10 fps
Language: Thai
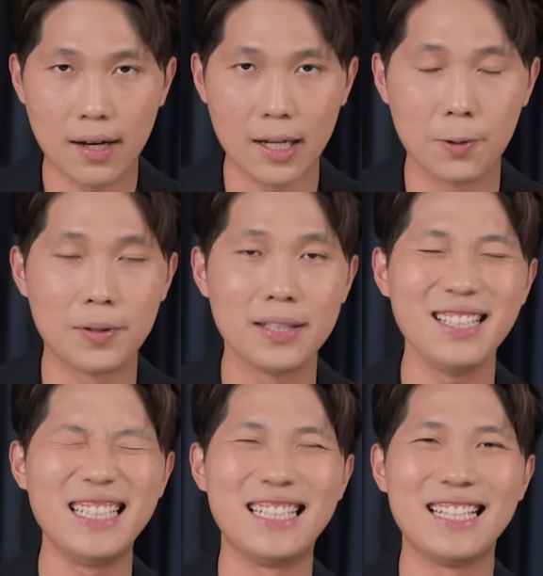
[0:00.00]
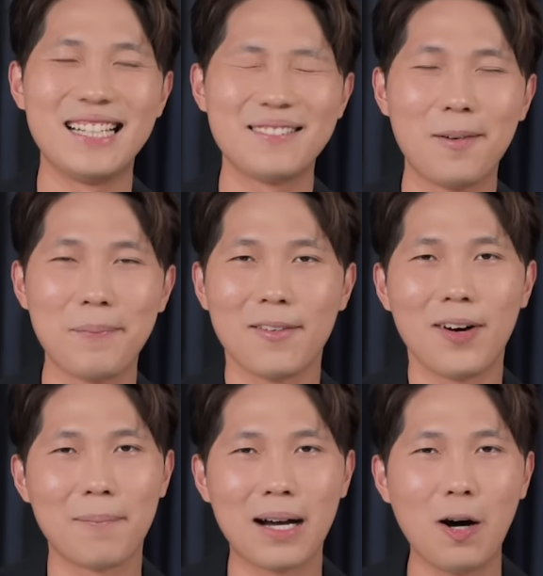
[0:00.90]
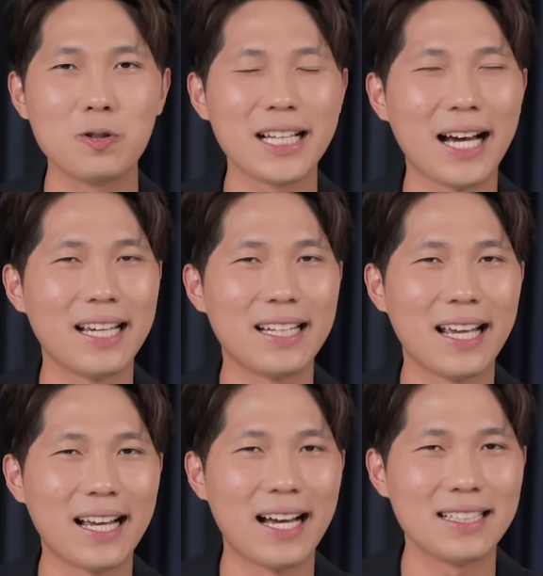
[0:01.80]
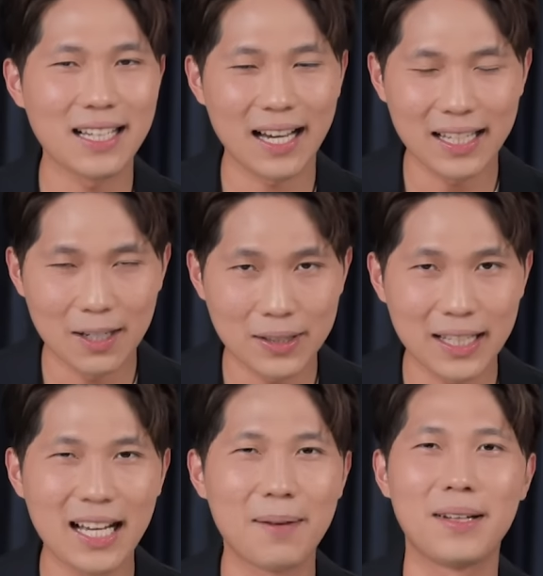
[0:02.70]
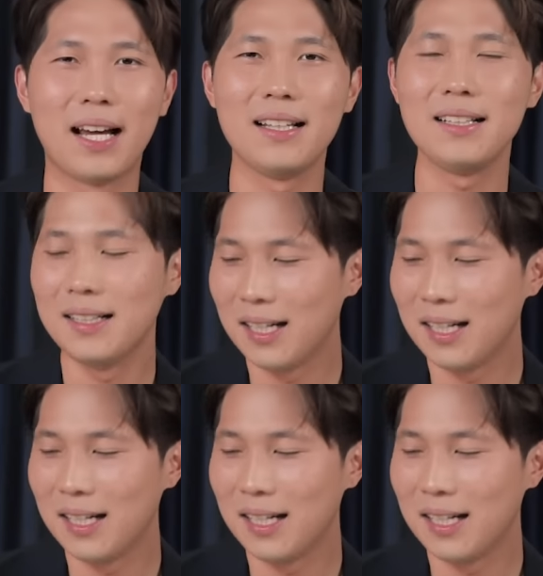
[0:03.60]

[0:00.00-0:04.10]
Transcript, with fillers: เร็วขึ้นต้องมีความเข้าใจในการใช้นวัตกรรมนั้น